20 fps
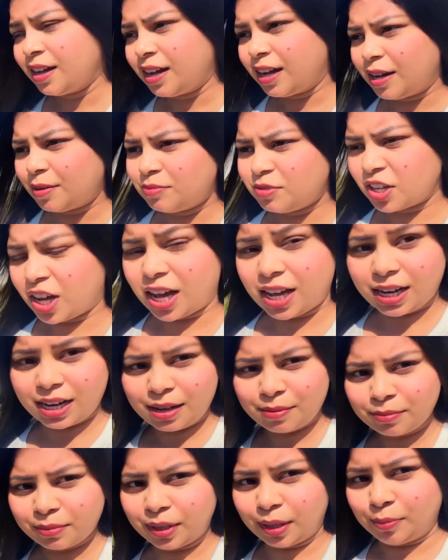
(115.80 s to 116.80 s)
अब जा रहे हैं
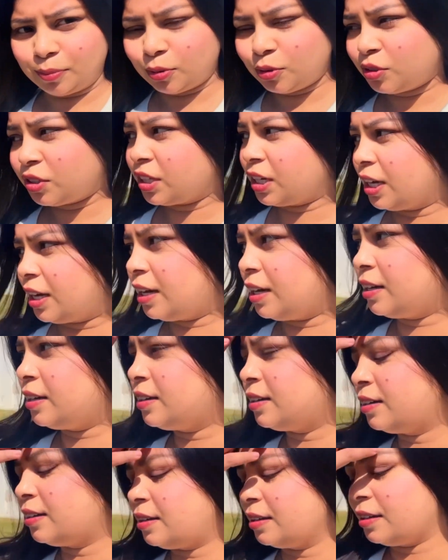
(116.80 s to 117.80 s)
हम कपूरथला
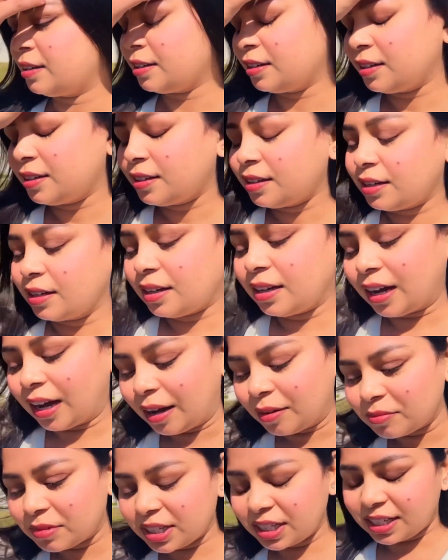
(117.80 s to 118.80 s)

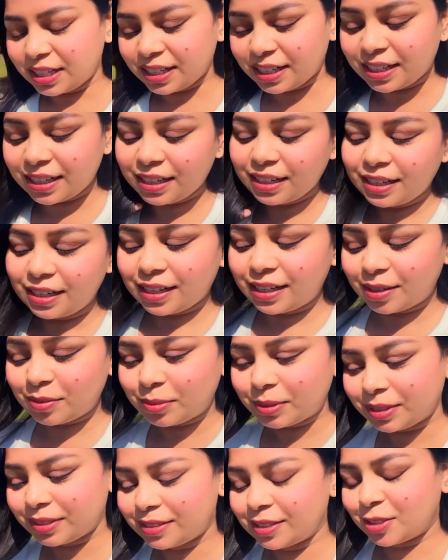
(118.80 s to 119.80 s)
काम करने के लिए यार
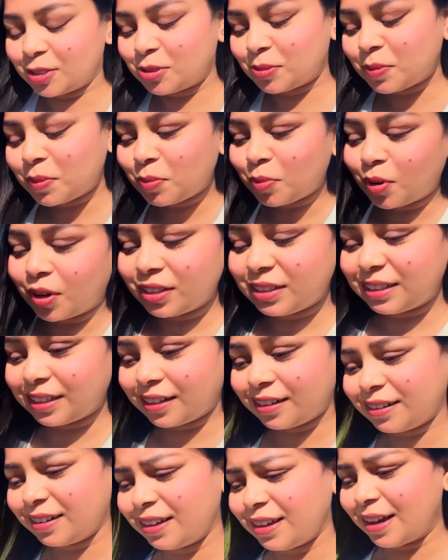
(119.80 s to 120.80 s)
मैं सच में बहुत थक
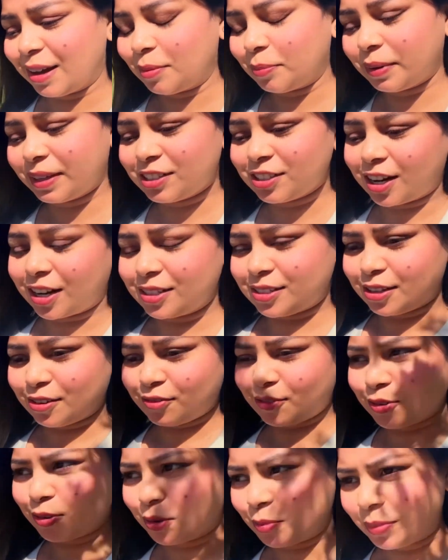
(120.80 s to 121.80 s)
गई यहाँ पे चार चार
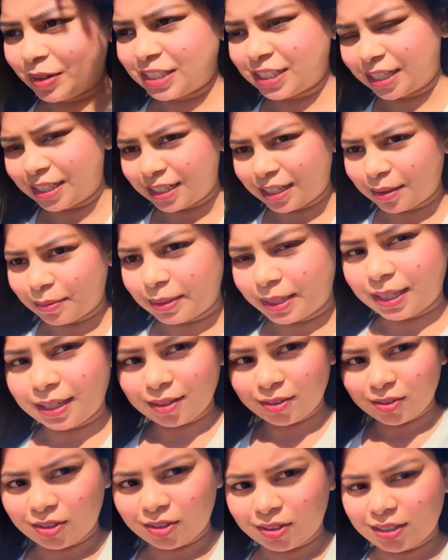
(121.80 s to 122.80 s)
फ्लोर पे चढ़ना पड़ा
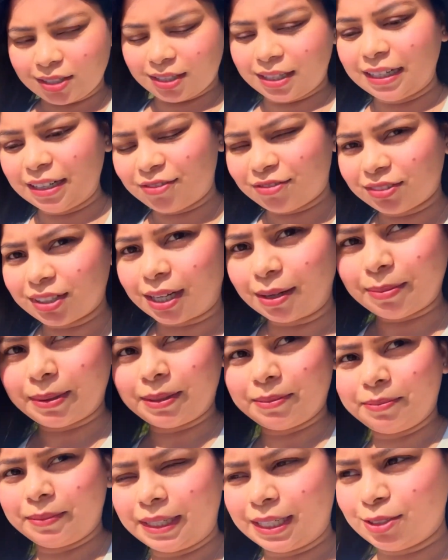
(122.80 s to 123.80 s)
और लिफ्ट था बट
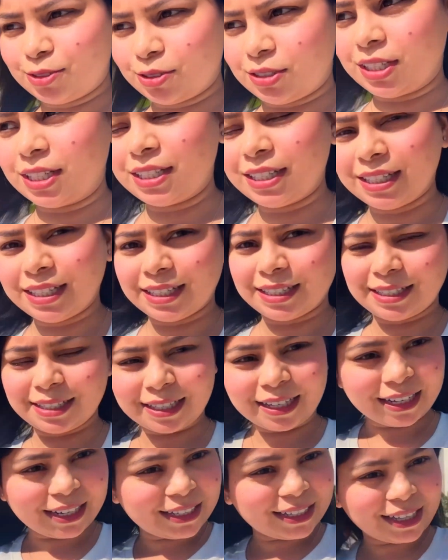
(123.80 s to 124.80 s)
मैंने सोचा जीने से
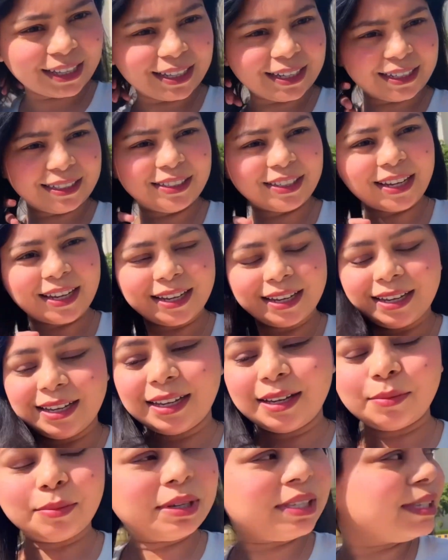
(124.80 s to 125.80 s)
चलना ज़्यादा अच्छा है
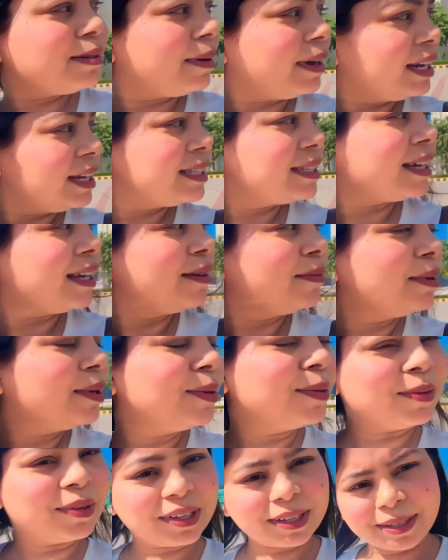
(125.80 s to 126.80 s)
वैसे वाले चल भी
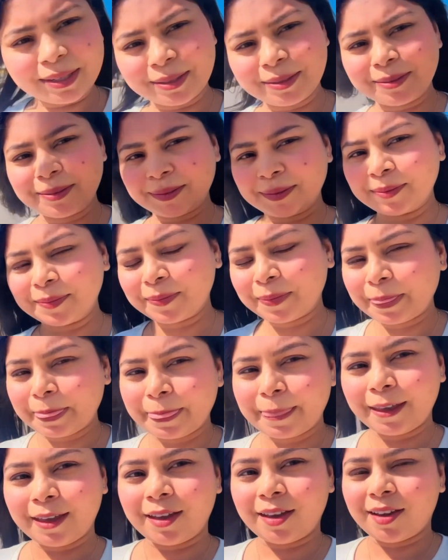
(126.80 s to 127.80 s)

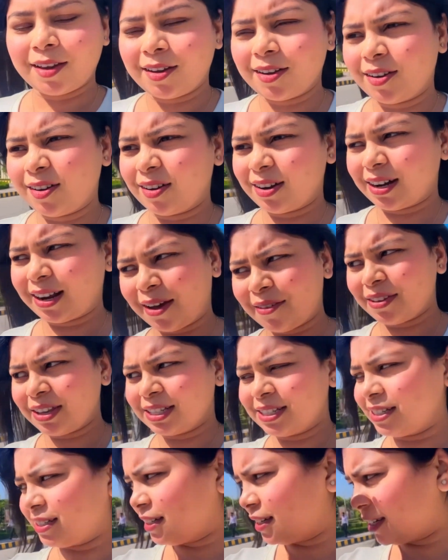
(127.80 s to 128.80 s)
लूँगी और काफ़ी
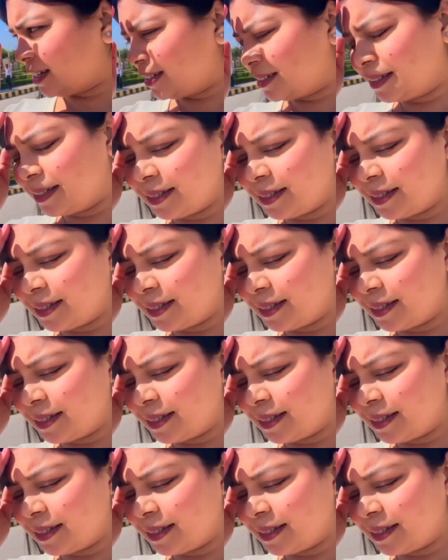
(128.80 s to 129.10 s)
अच्छी जगह है